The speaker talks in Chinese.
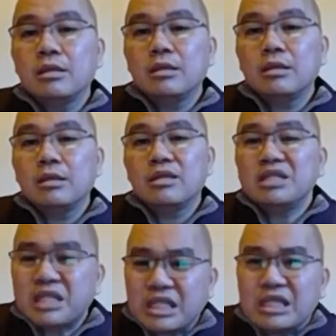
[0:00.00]

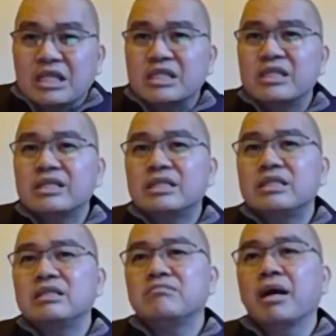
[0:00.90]
舍这个
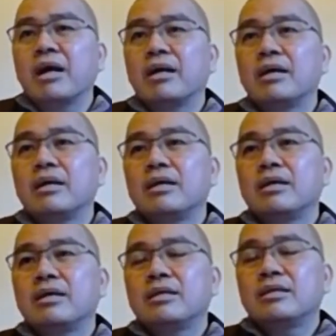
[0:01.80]
字嘛。
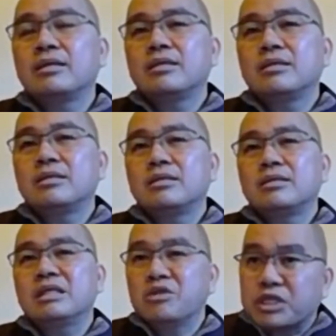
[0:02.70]

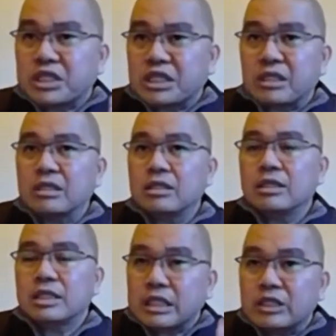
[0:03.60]
能够舍
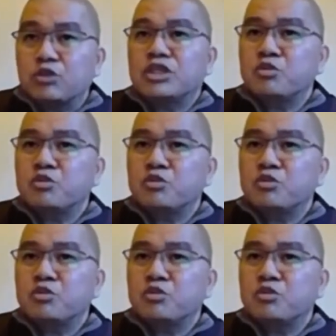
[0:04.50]
舍，就是我们